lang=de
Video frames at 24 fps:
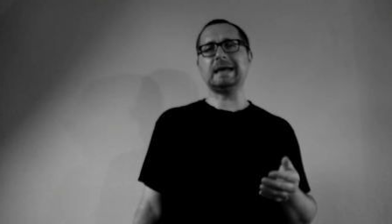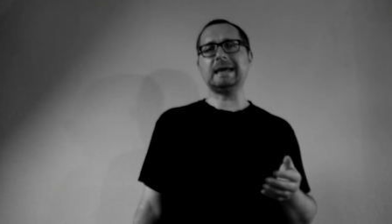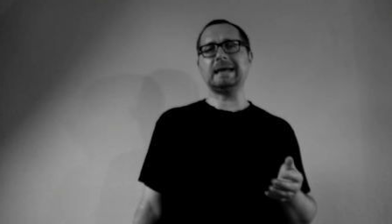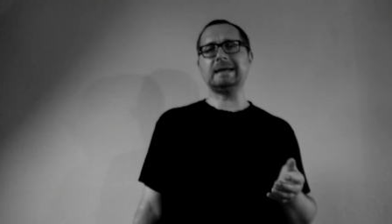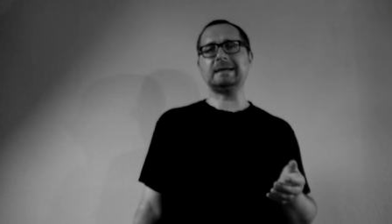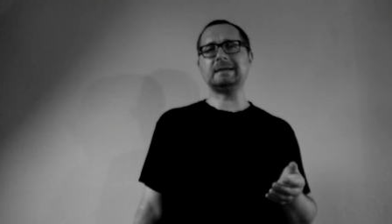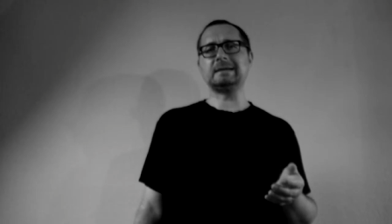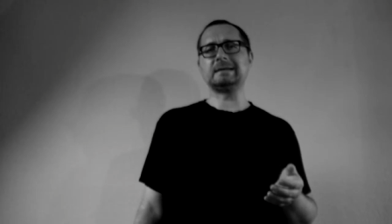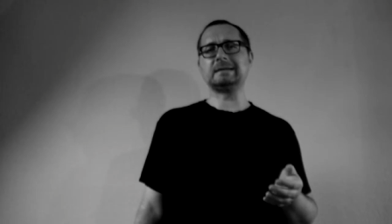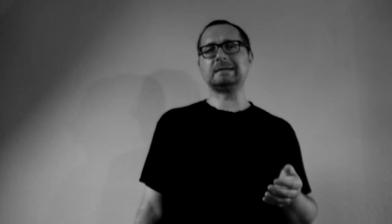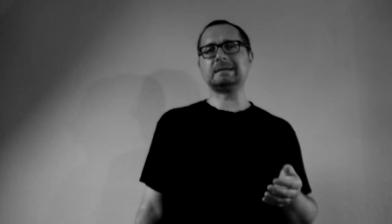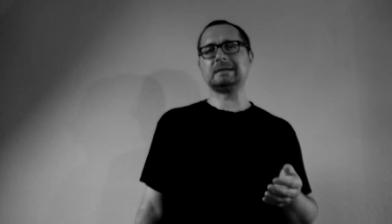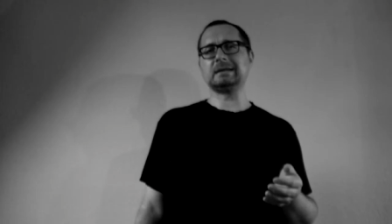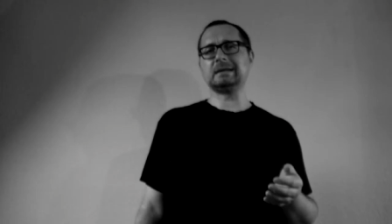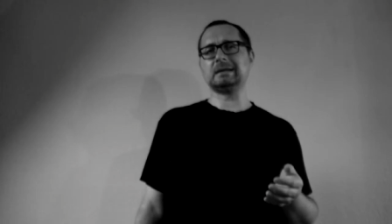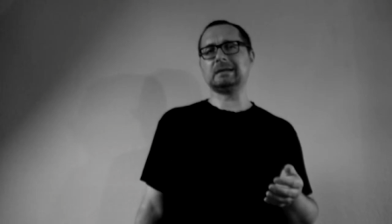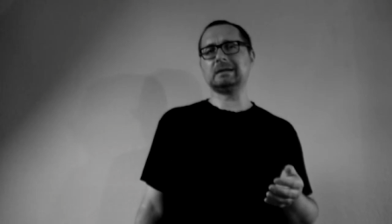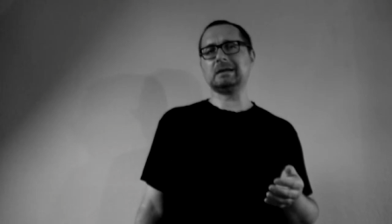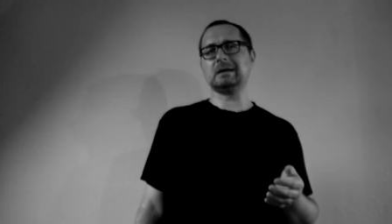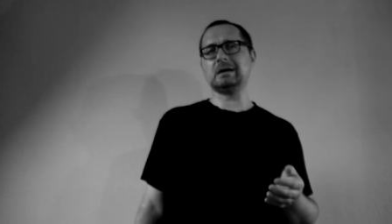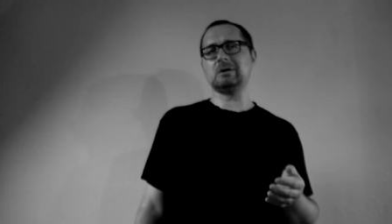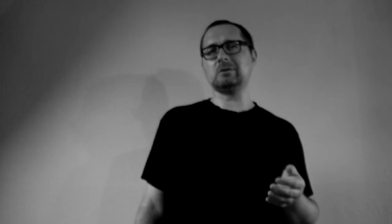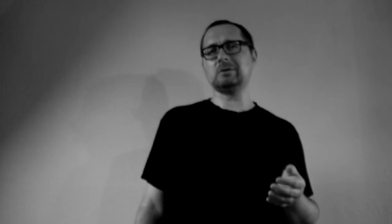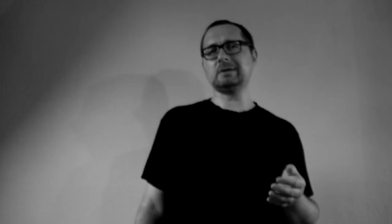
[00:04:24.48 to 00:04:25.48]
endet
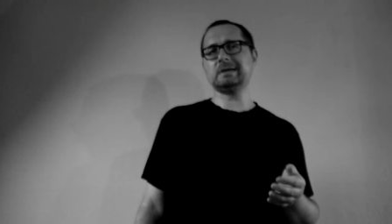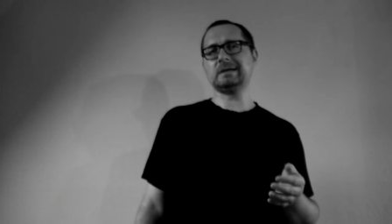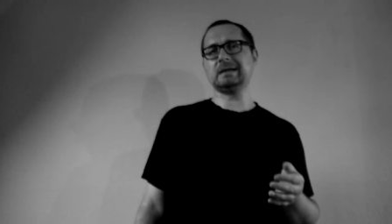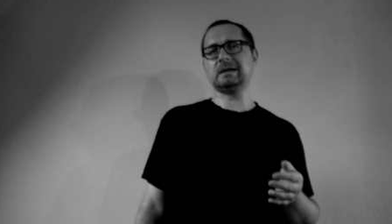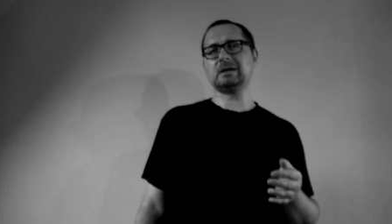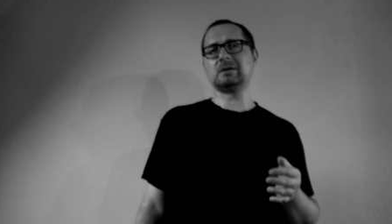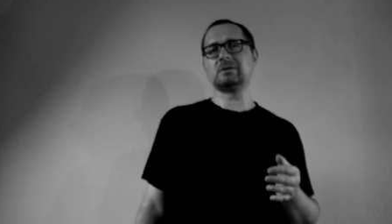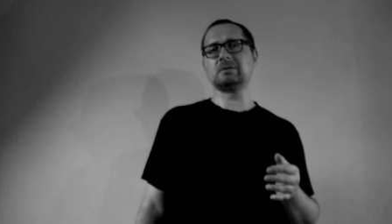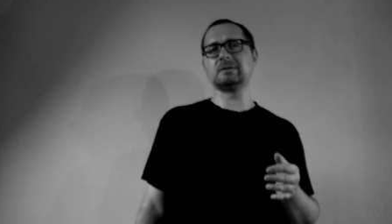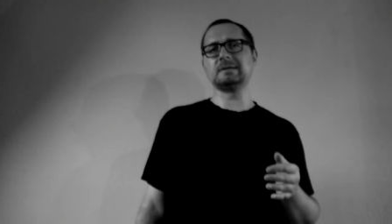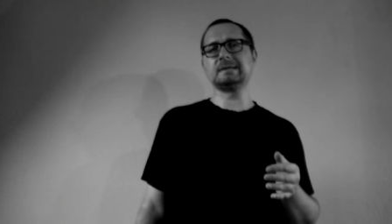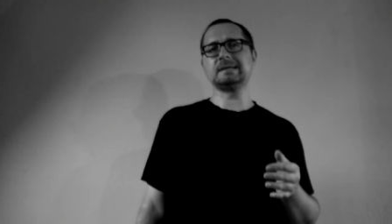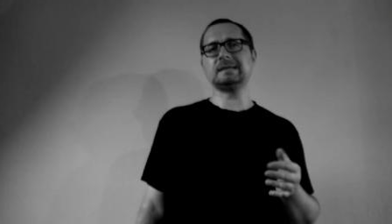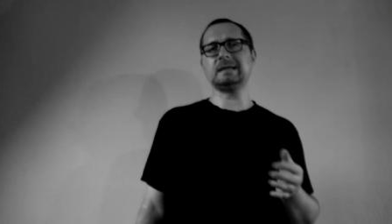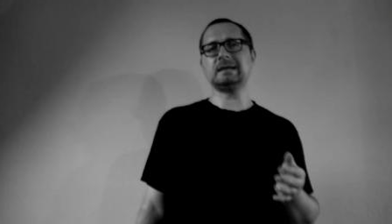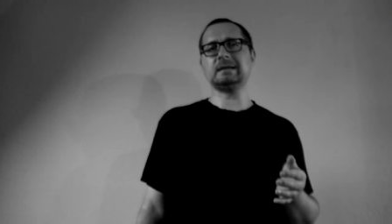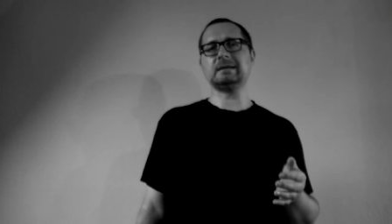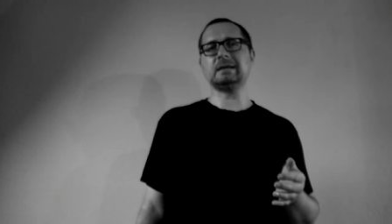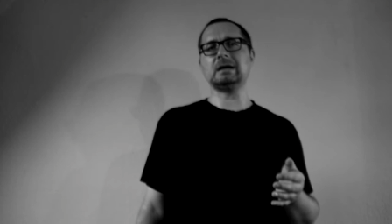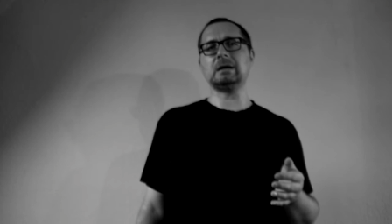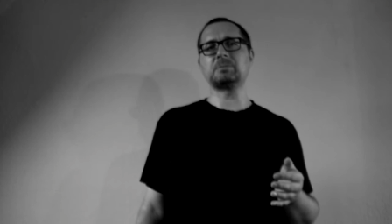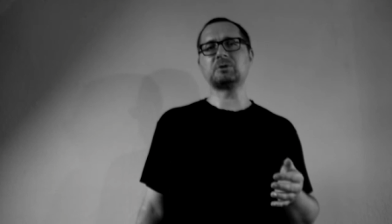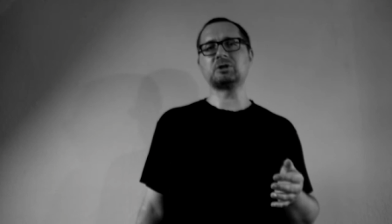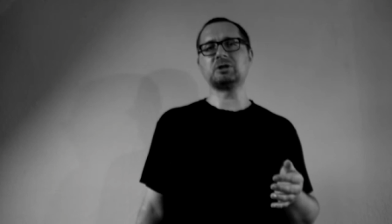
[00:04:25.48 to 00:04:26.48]
dann auch der
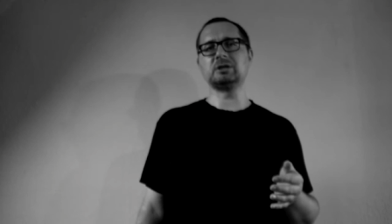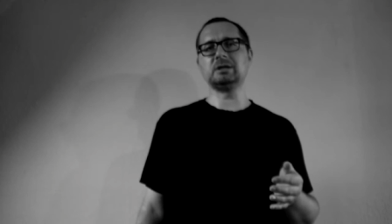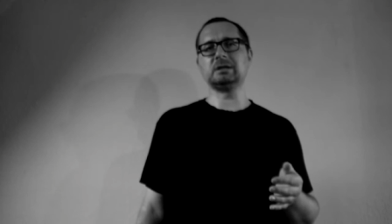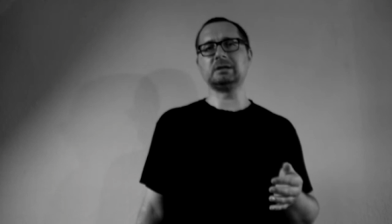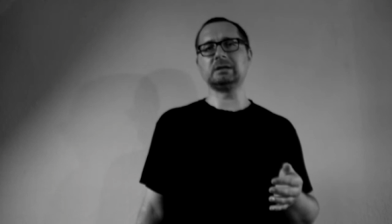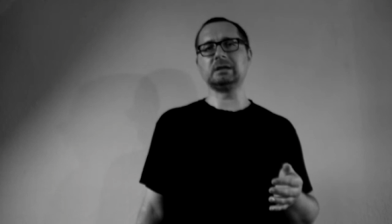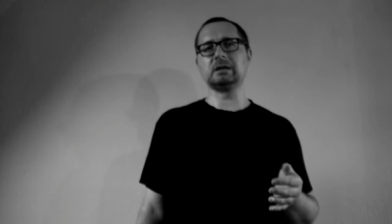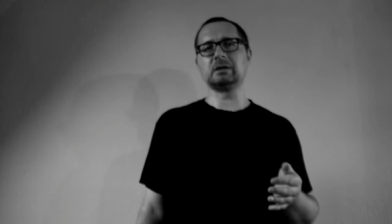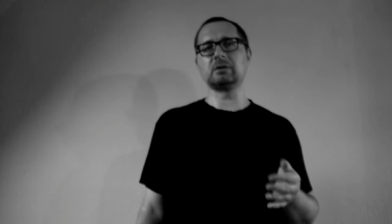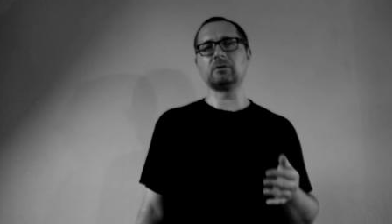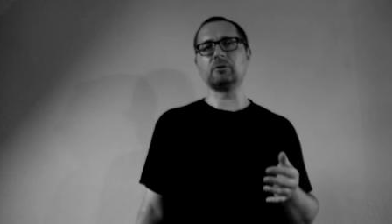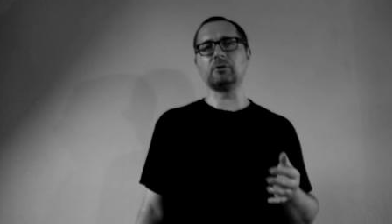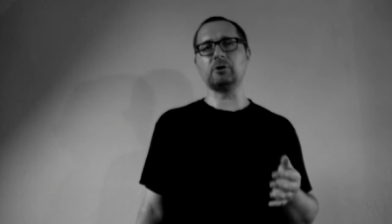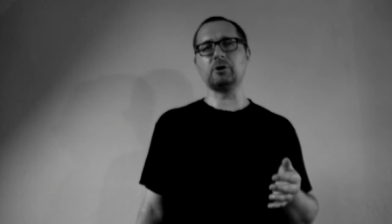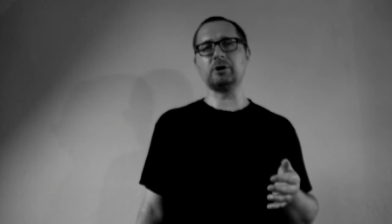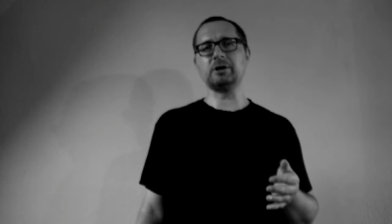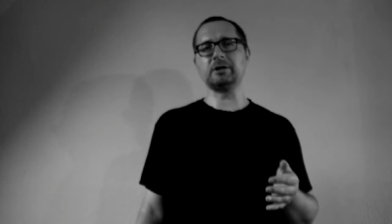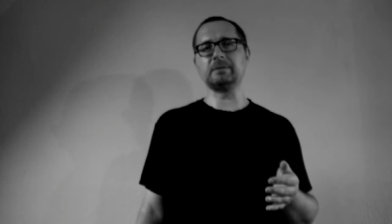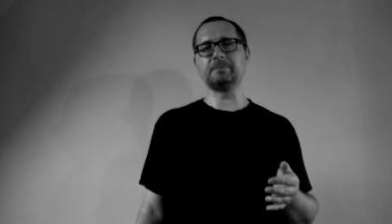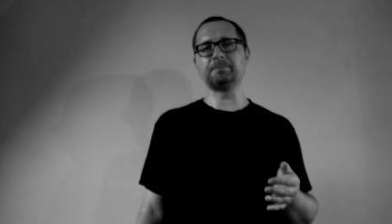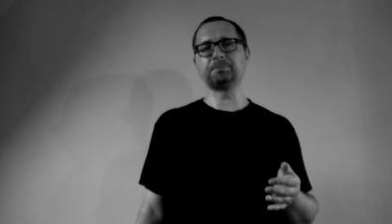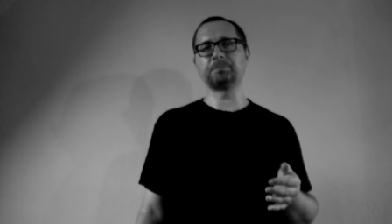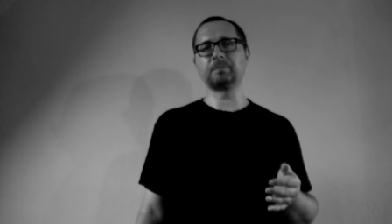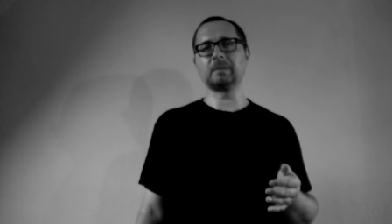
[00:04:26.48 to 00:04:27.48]
Konzertabschnitt in
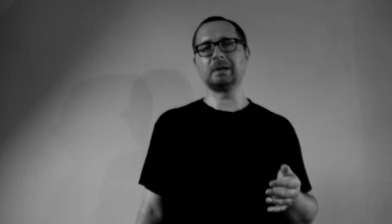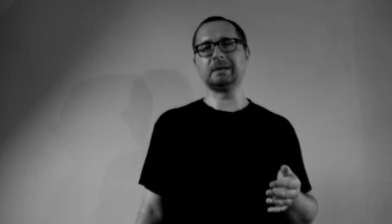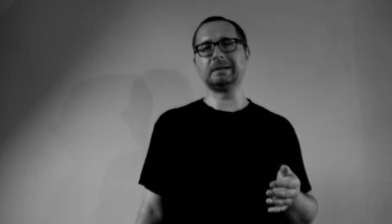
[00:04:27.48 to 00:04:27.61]
Croydon.